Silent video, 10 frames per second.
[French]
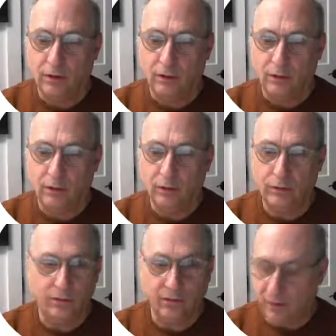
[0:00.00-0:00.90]
le
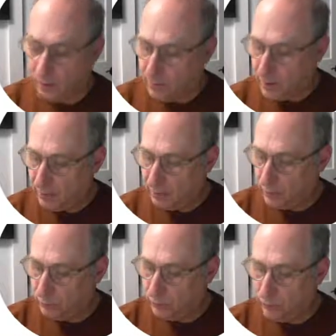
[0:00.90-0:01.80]
diamètre et
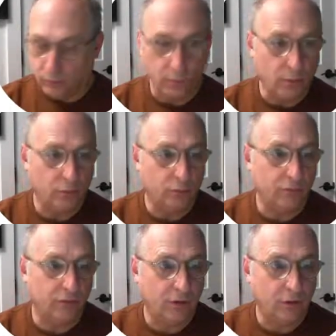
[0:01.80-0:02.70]
puis on n'a pas besoin de
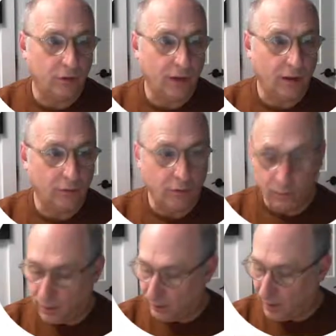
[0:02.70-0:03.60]
faire de calcul
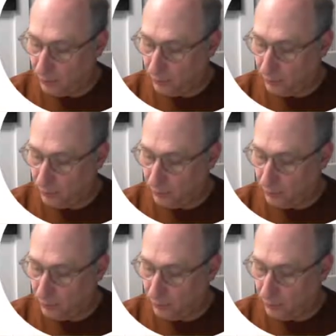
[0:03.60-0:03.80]
mental.